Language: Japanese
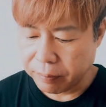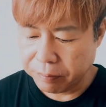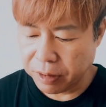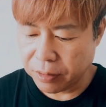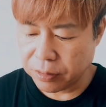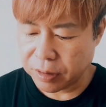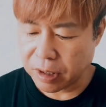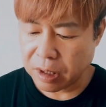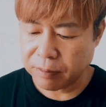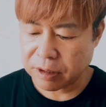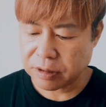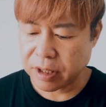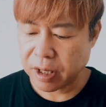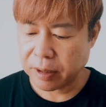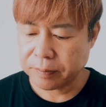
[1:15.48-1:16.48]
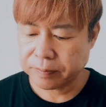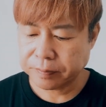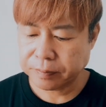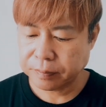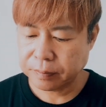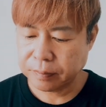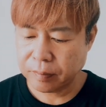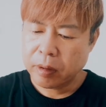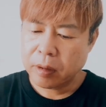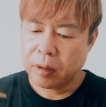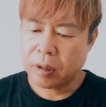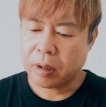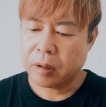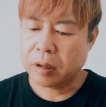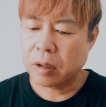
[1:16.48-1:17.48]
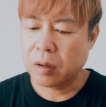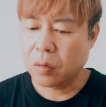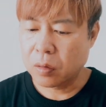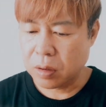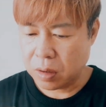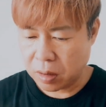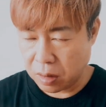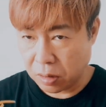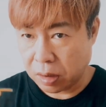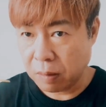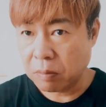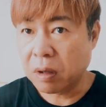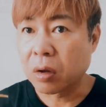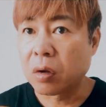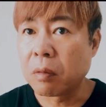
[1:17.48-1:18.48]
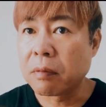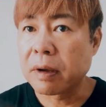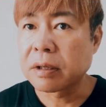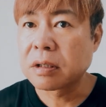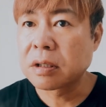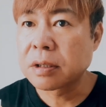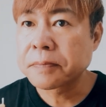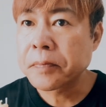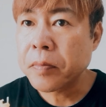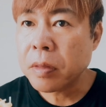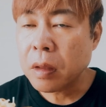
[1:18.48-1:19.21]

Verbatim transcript: ビールに合いますねじゃあ最後にいってみたいと思います